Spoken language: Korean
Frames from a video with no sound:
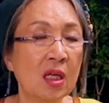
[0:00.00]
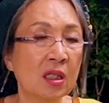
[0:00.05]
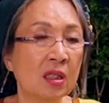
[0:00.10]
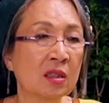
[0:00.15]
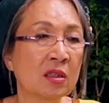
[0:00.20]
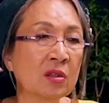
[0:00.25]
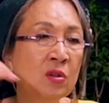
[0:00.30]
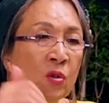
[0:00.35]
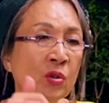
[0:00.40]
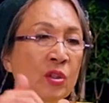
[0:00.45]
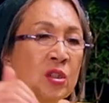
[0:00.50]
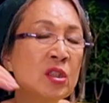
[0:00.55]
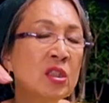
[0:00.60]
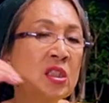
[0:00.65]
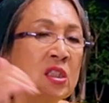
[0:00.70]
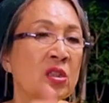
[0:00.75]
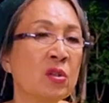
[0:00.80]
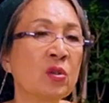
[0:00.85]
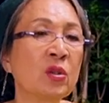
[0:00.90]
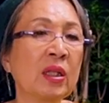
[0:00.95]
제품을
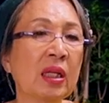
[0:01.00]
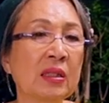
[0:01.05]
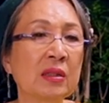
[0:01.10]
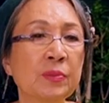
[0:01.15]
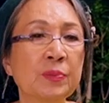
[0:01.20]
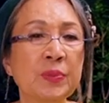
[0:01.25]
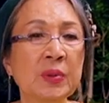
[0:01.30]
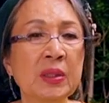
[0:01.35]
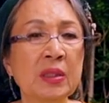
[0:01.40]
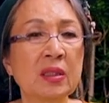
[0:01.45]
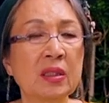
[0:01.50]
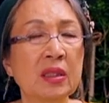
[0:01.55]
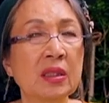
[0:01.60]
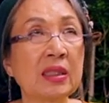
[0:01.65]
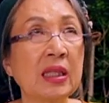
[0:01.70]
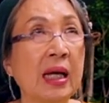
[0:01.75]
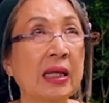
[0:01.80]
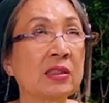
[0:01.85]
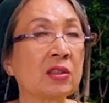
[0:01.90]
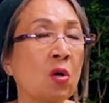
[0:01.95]
리뷰할
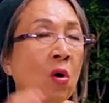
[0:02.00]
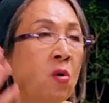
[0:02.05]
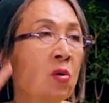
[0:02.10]
계획이고요.